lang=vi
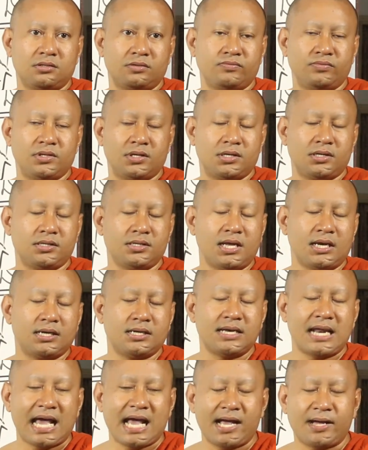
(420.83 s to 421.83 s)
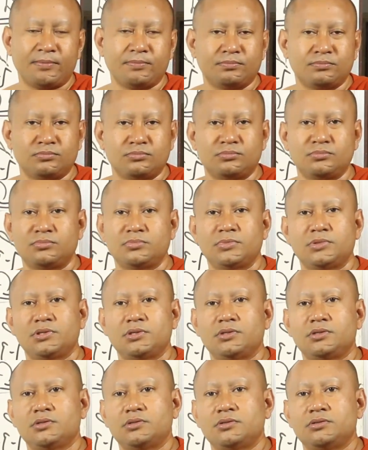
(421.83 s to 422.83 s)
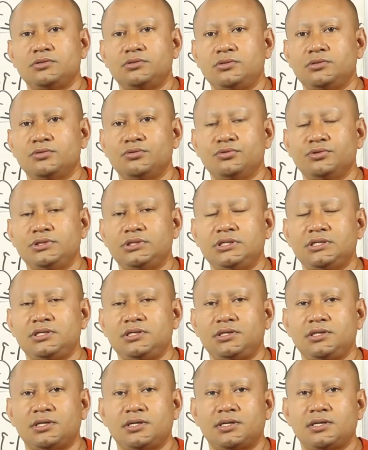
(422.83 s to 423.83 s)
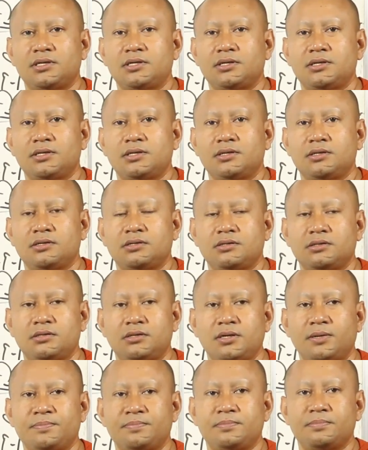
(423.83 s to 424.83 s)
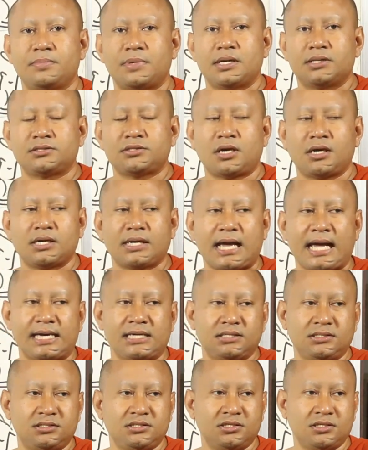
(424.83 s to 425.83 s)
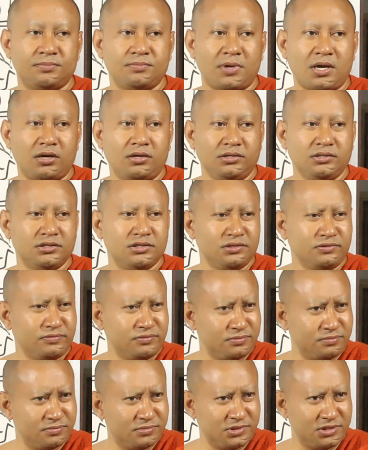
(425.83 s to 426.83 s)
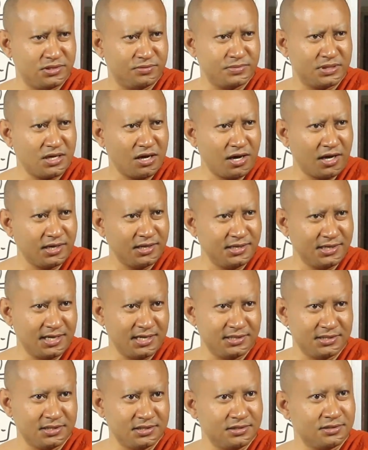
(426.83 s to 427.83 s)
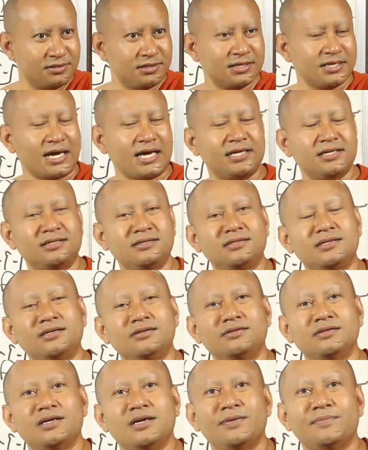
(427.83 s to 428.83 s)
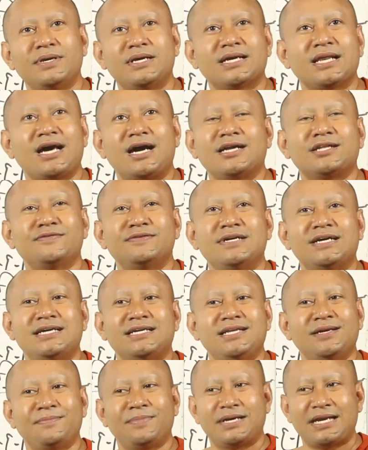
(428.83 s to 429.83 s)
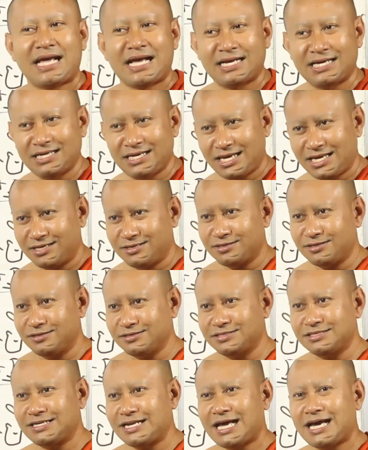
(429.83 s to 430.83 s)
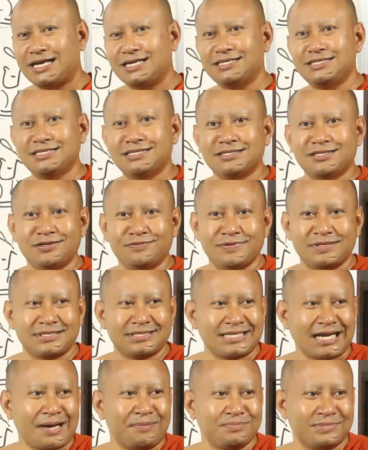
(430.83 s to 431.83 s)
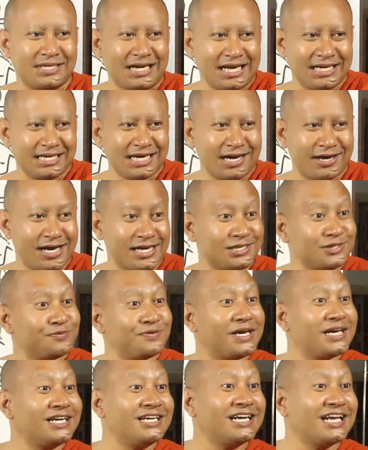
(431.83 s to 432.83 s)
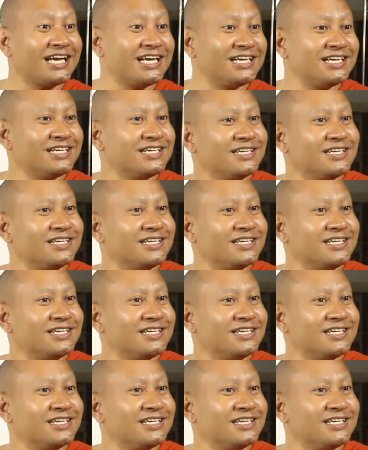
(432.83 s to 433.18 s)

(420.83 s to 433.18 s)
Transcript: việc đặt đam dù gì rồi sòng khai chiết máu dương dương mình ó thế là dương rồi ngày nó việc là thưa ấy để bạn nào cái này nó còn san han dương nó về tam trai cái hạ súp đó nè